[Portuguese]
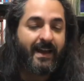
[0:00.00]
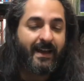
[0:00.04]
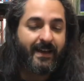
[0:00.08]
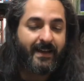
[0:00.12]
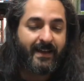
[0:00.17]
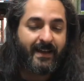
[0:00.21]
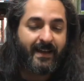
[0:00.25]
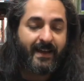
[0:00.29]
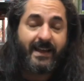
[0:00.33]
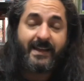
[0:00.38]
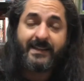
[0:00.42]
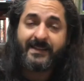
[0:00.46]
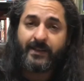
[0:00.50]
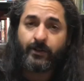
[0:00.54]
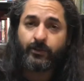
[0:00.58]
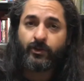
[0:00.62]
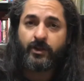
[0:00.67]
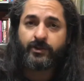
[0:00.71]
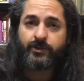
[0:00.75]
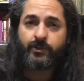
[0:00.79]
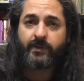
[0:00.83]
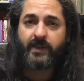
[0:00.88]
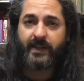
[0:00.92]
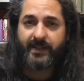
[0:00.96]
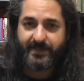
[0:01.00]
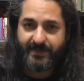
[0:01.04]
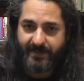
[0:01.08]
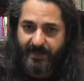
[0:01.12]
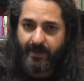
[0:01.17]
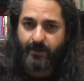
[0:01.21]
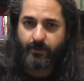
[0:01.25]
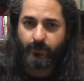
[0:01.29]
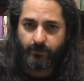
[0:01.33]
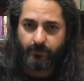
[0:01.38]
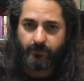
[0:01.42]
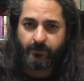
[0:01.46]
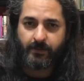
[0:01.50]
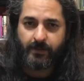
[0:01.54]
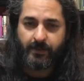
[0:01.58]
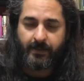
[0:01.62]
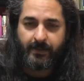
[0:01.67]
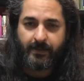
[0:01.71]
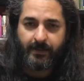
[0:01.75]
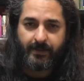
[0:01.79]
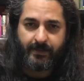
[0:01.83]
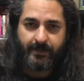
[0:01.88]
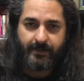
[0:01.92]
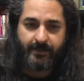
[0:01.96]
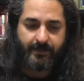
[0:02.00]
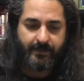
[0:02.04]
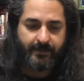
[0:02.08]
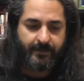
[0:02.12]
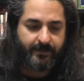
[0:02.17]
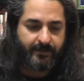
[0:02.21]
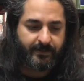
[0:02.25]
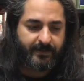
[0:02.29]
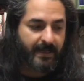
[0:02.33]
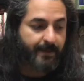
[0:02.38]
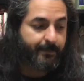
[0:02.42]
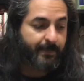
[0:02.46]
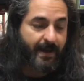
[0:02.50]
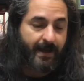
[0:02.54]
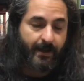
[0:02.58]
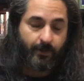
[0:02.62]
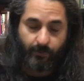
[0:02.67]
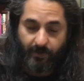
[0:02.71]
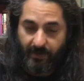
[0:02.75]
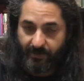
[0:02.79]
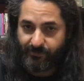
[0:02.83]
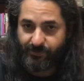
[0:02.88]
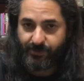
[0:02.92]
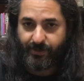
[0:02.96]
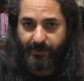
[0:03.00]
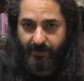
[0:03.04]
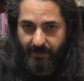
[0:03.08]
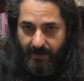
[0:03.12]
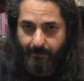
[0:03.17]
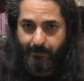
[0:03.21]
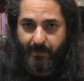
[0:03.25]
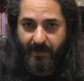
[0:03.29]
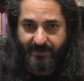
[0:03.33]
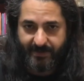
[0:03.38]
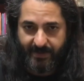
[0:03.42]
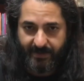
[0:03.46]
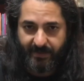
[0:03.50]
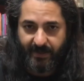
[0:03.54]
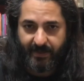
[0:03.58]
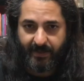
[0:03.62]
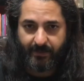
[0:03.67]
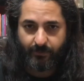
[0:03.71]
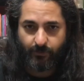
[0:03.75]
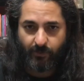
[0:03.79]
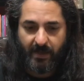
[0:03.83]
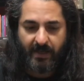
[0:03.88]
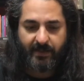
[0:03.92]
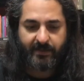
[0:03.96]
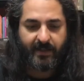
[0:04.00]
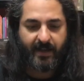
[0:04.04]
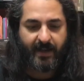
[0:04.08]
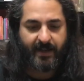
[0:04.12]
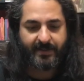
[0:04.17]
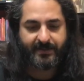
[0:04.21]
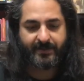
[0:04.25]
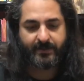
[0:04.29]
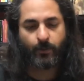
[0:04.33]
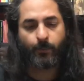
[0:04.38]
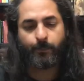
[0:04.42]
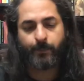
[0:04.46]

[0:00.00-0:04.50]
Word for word: É, esse é o nosso terceiro é, trabalho que a gente apresenta aqui no Catarse.